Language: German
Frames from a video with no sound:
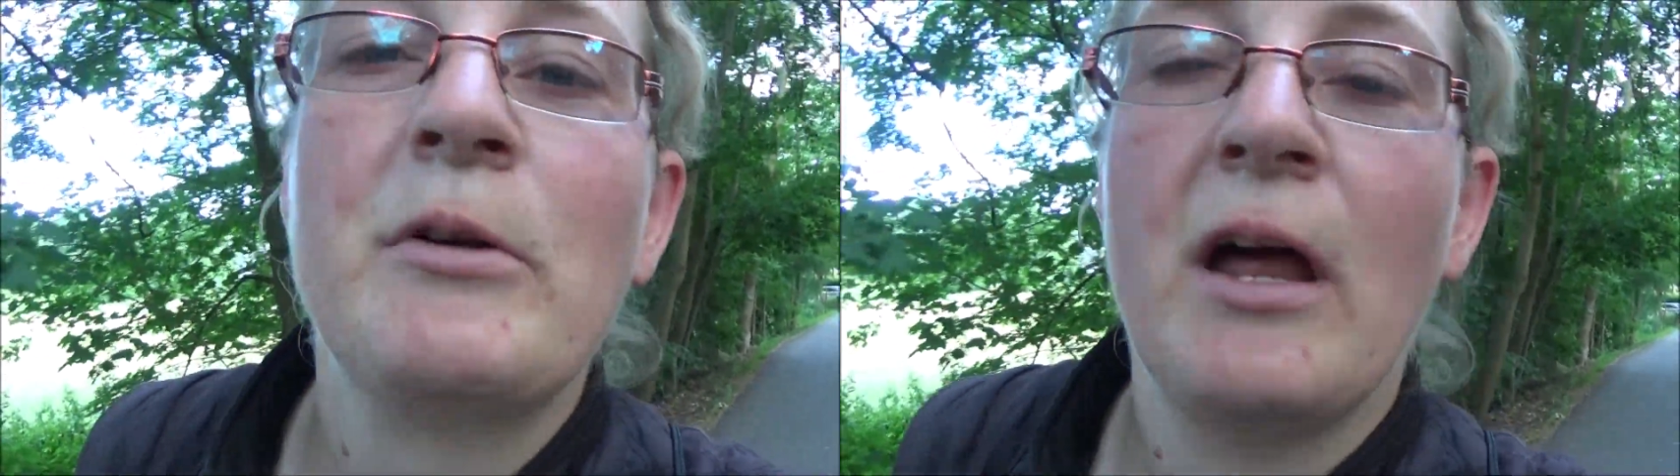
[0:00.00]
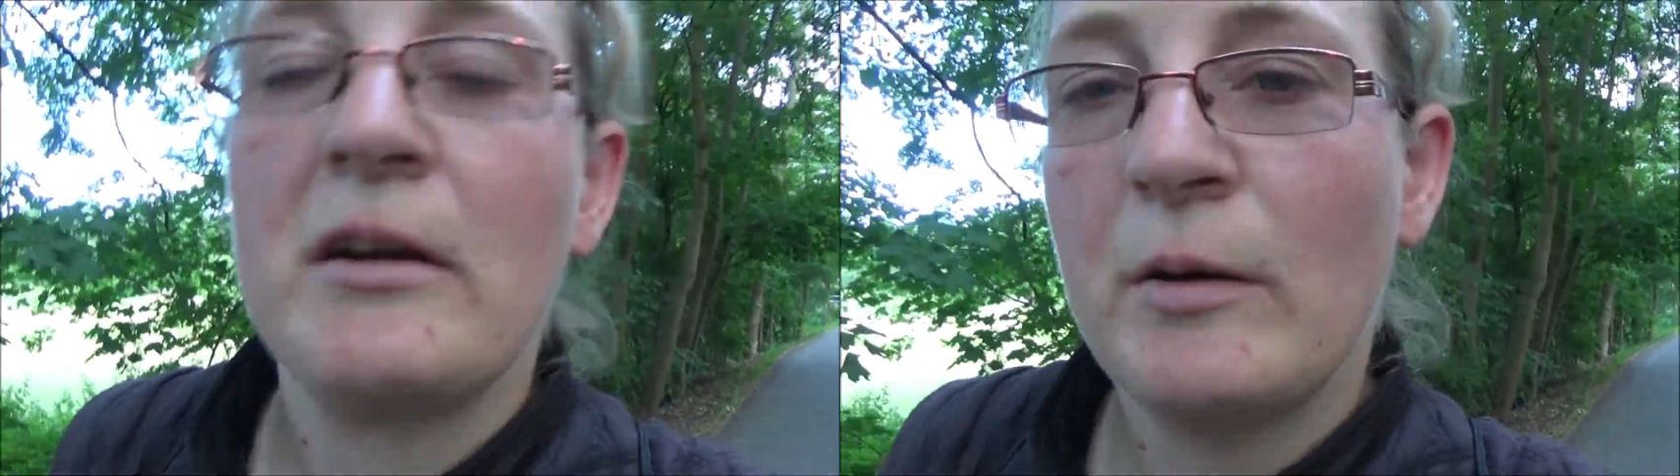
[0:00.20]

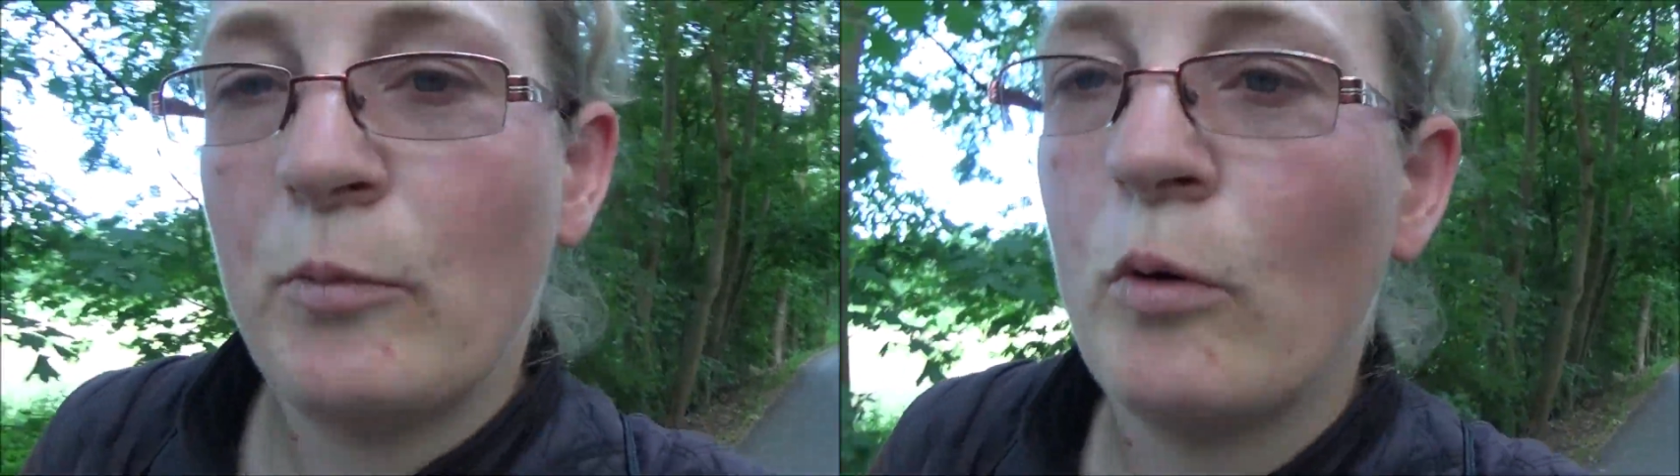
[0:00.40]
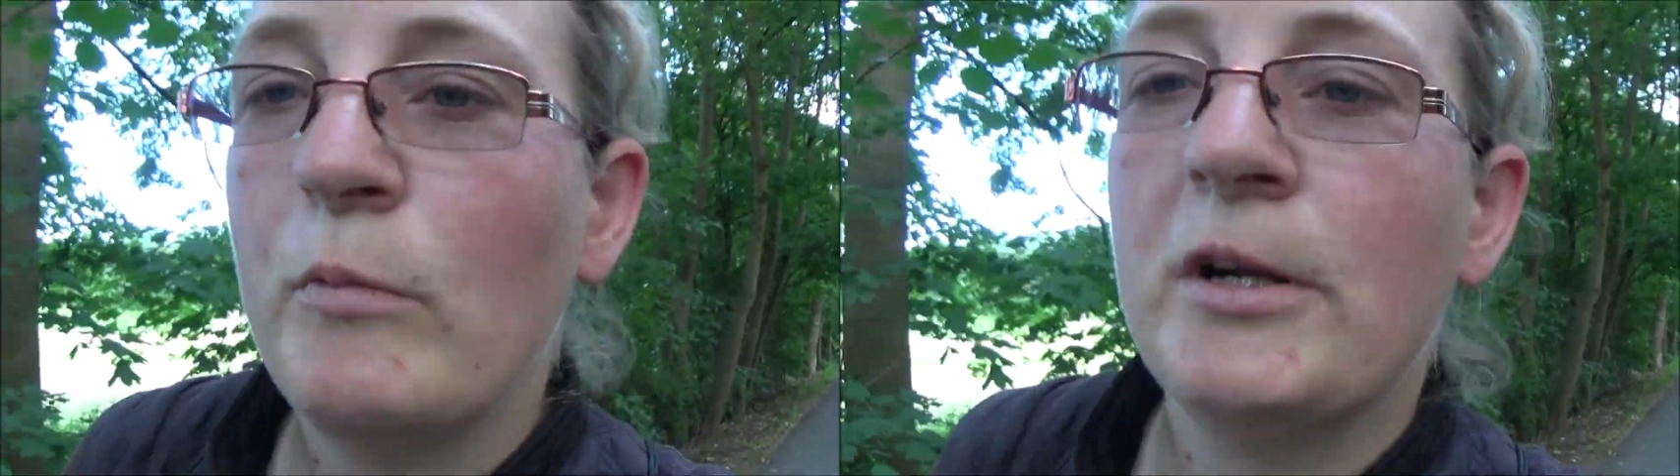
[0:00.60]
und an
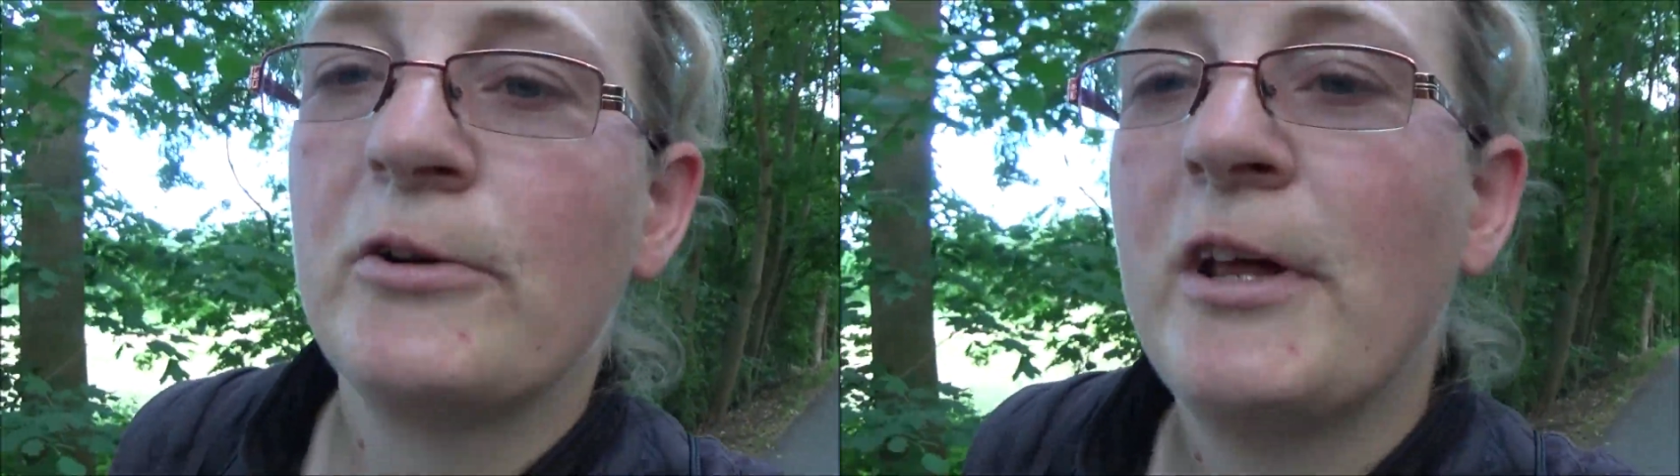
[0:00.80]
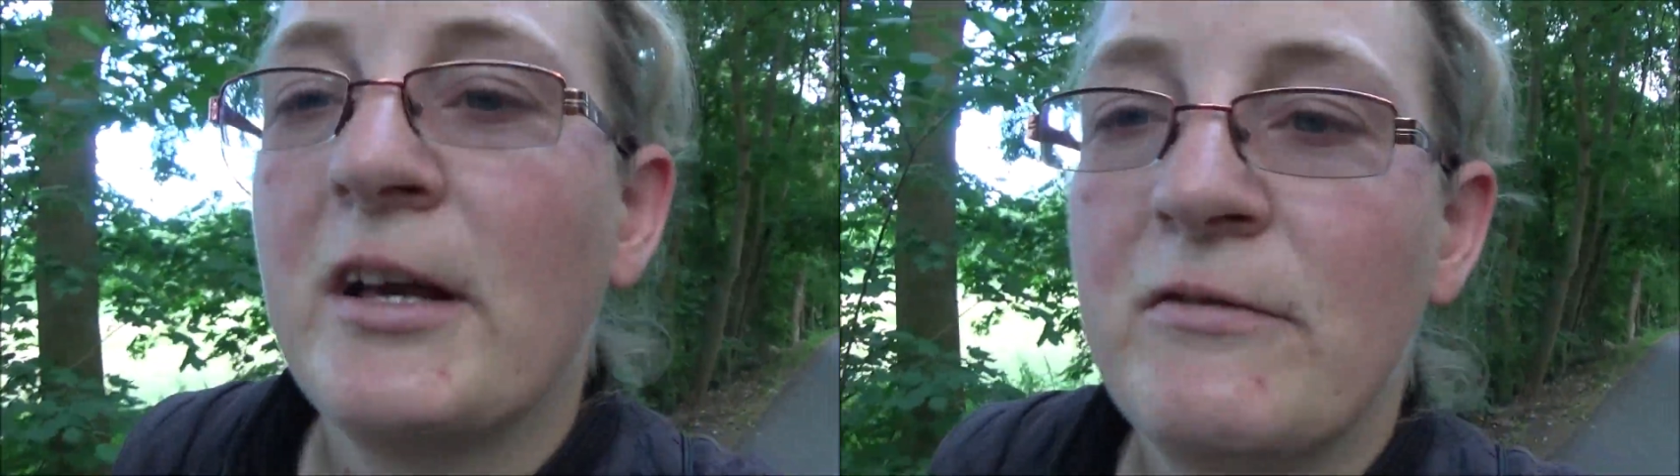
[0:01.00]

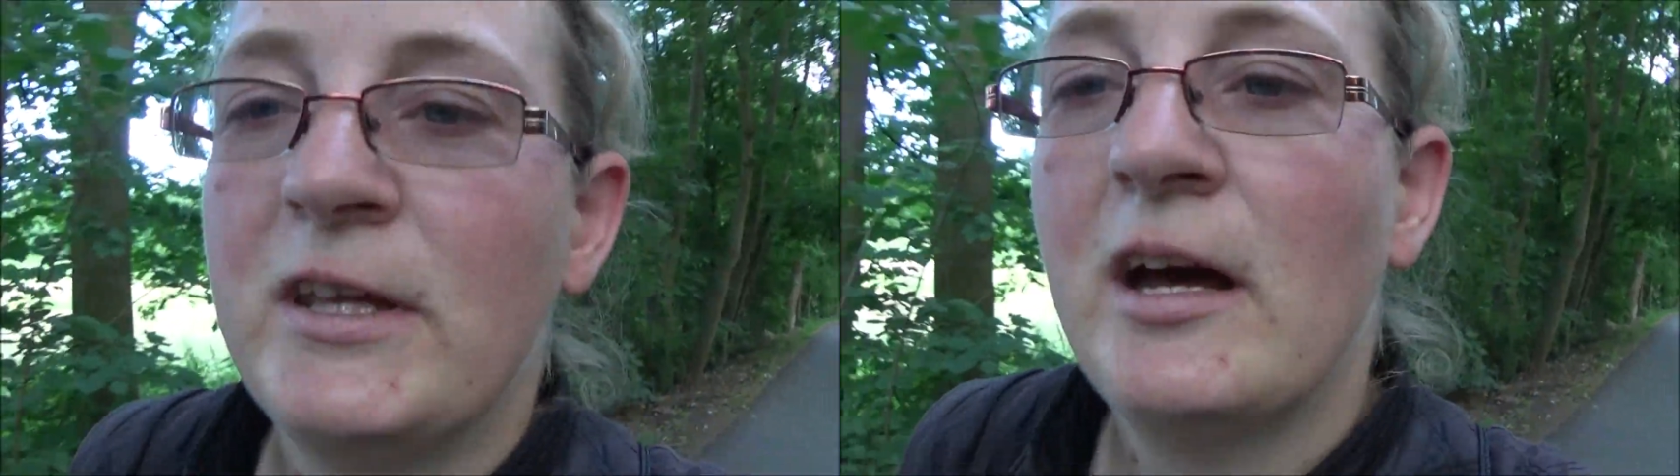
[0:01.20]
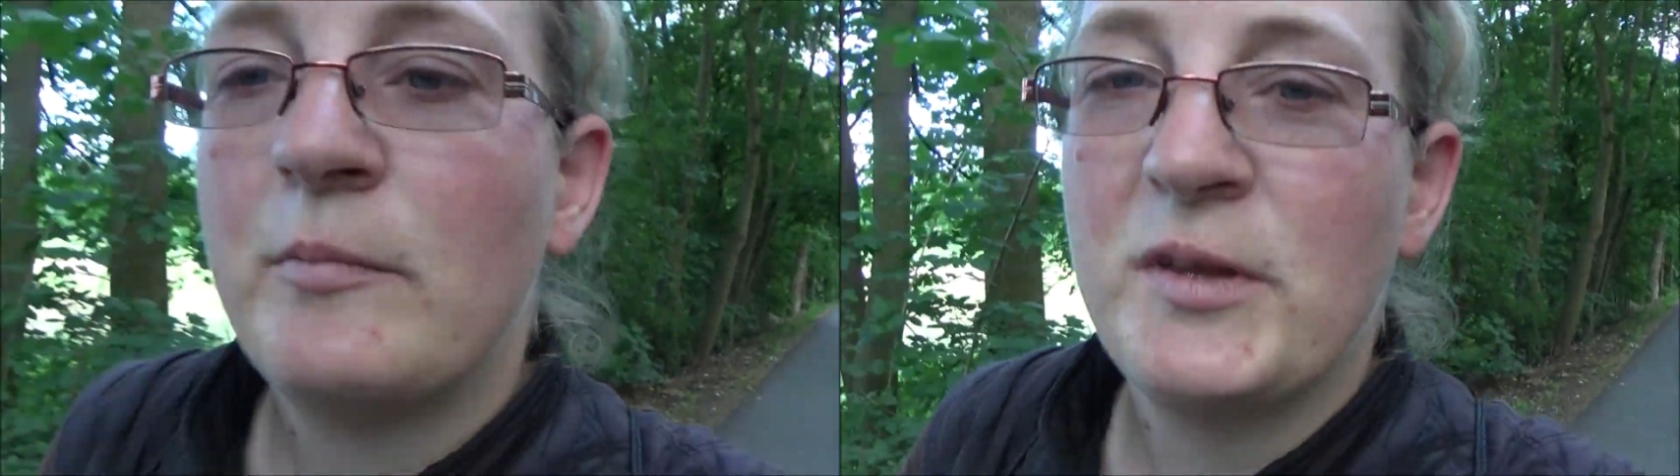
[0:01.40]
gebrummelt oder gewehrt,